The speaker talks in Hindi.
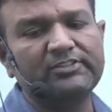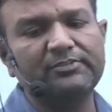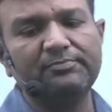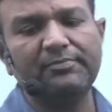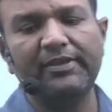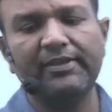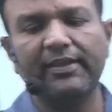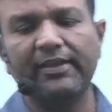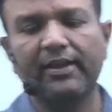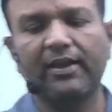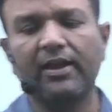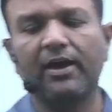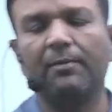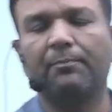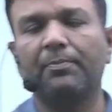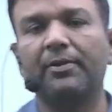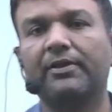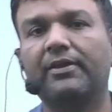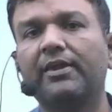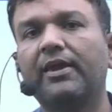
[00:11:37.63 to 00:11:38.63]
में यह कहाँ पर
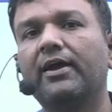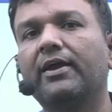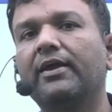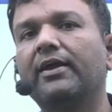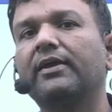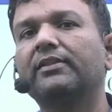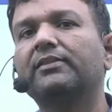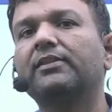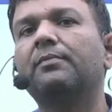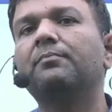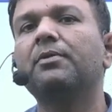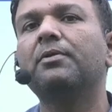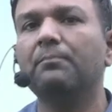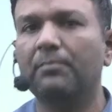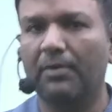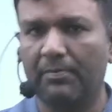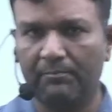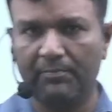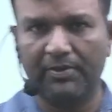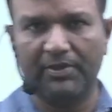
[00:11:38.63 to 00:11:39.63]
किया गया था भी
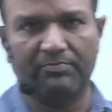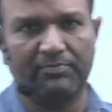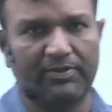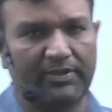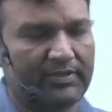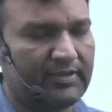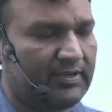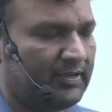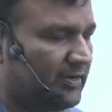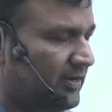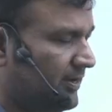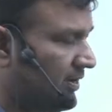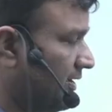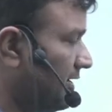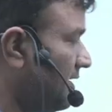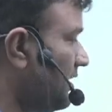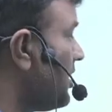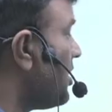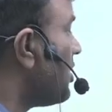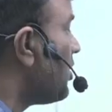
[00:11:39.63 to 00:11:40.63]
बम्बई में किया गया
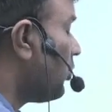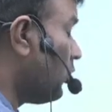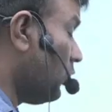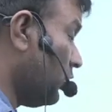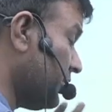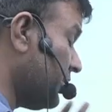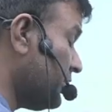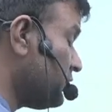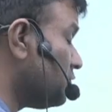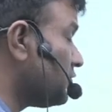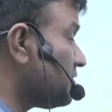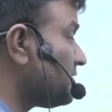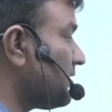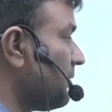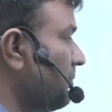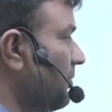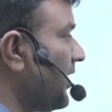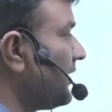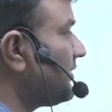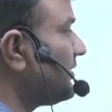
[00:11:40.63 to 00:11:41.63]
और ये जो
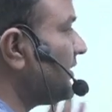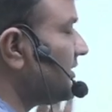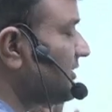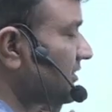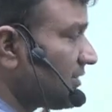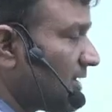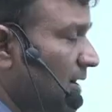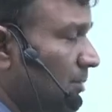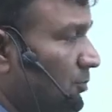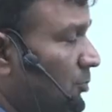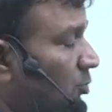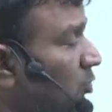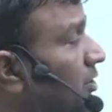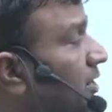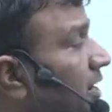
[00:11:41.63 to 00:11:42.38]
सभा थी इसका मुख्य